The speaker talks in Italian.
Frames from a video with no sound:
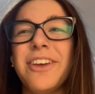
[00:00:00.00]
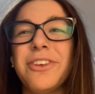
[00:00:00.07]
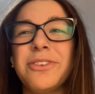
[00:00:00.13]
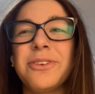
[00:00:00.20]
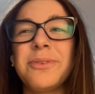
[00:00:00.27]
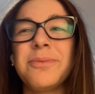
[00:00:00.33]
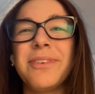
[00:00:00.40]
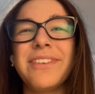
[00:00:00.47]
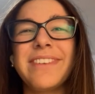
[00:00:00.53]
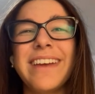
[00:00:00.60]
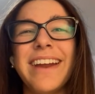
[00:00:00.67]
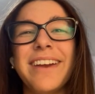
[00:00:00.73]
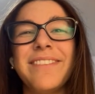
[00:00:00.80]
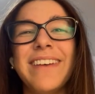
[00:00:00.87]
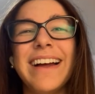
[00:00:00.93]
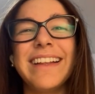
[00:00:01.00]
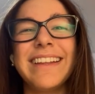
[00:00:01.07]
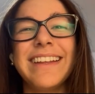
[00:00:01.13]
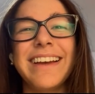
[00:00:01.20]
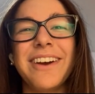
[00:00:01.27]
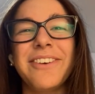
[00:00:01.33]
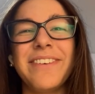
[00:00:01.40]
Eh, io sono un po'
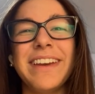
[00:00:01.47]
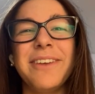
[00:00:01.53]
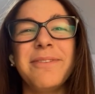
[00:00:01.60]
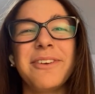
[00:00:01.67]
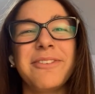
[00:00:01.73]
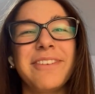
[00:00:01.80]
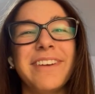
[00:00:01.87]
scaramantica, allora, quindi eh,